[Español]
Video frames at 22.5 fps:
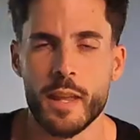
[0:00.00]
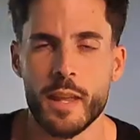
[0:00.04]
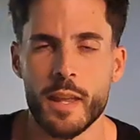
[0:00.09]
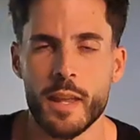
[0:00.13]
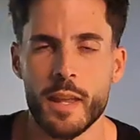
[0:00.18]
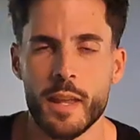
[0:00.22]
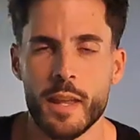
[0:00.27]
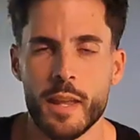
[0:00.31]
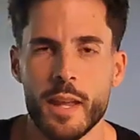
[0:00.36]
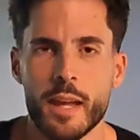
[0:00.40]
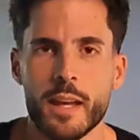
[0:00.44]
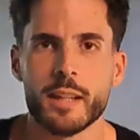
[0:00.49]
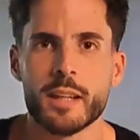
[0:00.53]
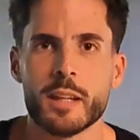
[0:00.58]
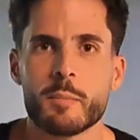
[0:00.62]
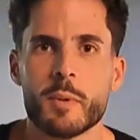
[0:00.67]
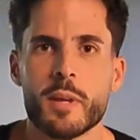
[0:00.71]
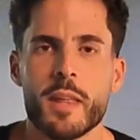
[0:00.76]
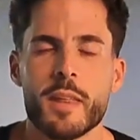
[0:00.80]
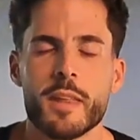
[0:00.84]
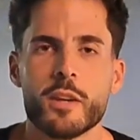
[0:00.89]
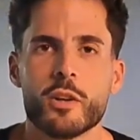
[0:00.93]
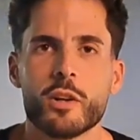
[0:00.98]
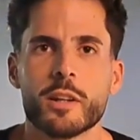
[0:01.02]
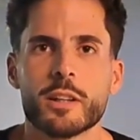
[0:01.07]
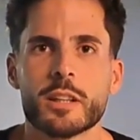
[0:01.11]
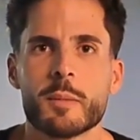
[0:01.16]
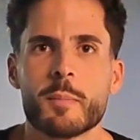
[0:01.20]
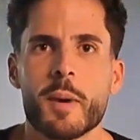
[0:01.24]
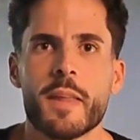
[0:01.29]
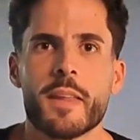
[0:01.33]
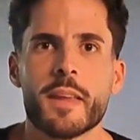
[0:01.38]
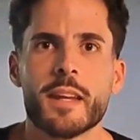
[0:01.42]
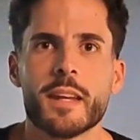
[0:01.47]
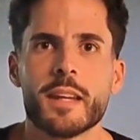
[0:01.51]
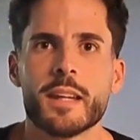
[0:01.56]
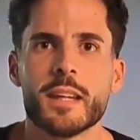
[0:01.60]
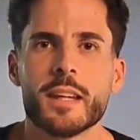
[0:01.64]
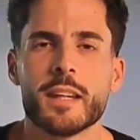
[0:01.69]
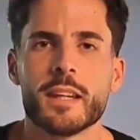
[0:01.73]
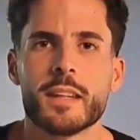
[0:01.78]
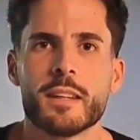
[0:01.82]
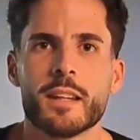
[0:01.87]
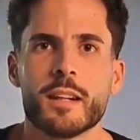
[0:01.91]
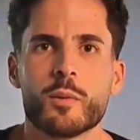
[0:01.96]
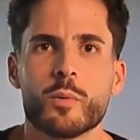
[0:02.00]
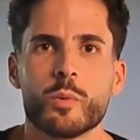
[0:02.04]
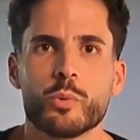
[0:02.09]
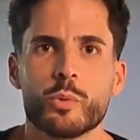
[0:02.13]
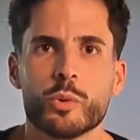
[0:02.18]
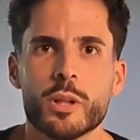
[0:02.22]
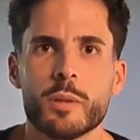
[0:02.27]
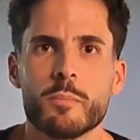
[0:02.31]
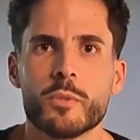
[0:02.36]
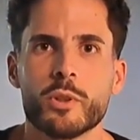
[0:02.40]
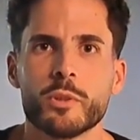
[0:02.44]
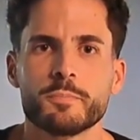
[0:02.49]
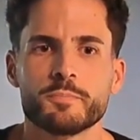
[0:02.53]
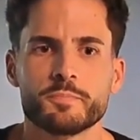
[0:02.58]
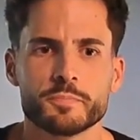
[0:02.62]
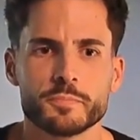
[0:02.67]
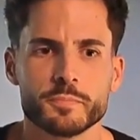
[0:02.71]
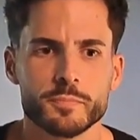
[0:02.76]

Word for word: etcétera, que me dedico al tema del culturismo.